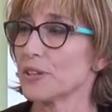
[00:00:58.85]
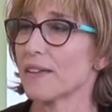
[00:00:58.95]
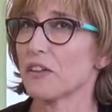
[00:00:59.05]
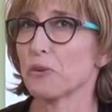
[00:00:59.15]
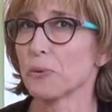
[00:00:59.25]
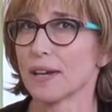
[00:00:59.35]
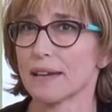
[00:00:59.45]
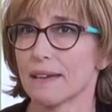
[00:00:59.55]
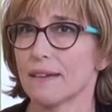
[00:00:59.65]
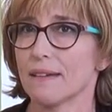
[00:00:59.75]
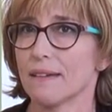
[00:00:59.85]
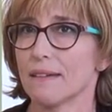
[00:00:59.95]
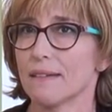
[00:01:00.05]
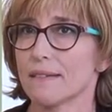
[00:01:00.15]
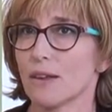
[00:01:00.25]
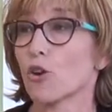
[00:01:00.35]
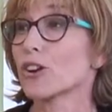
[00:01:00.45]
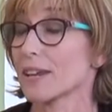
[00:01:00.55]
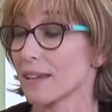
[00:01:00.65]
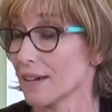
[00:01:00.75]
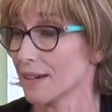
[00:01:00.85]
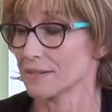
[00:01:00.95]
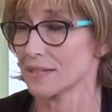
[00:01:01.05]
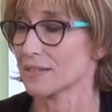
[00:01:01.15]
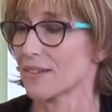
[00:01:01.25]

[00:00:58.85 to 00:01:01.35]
día de lluvia que corría sin